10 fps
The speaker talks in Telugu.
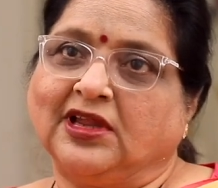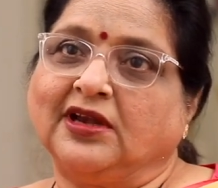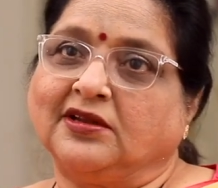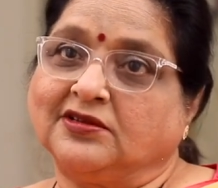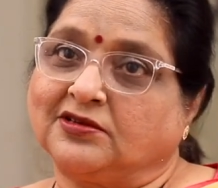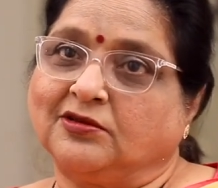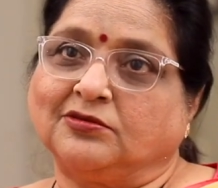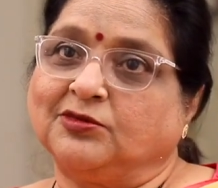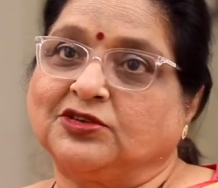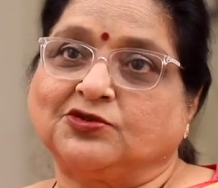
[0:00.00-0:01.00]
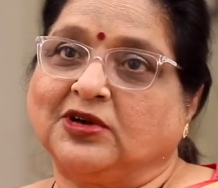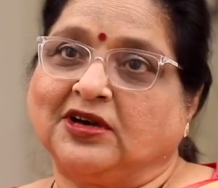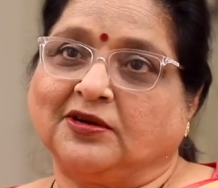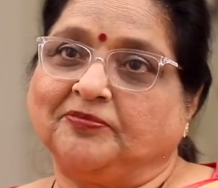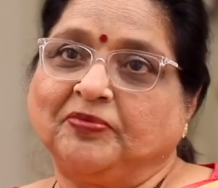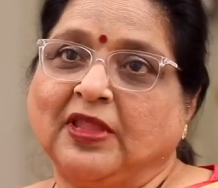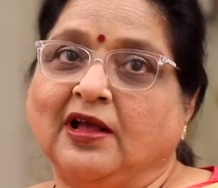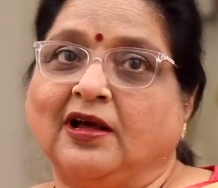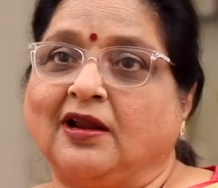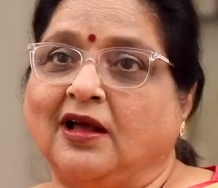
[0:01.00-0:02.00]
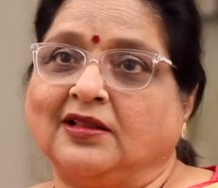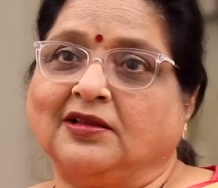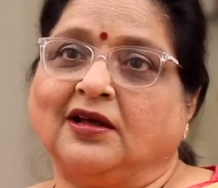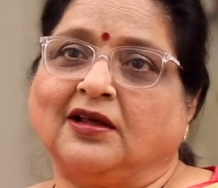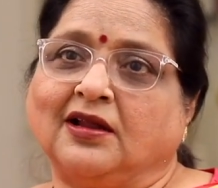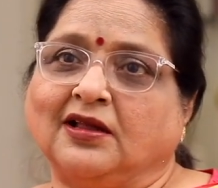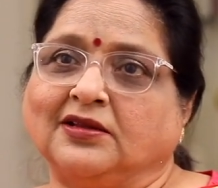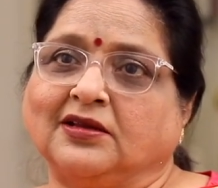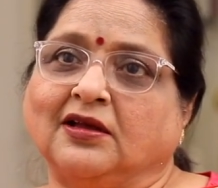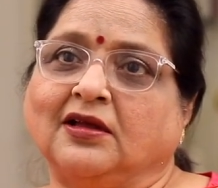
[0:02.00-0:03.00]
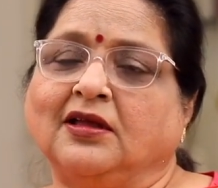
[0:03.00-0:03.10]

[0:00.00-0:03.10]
ఎయిటీస్లో మీరు చూడండి రాధ రాధిక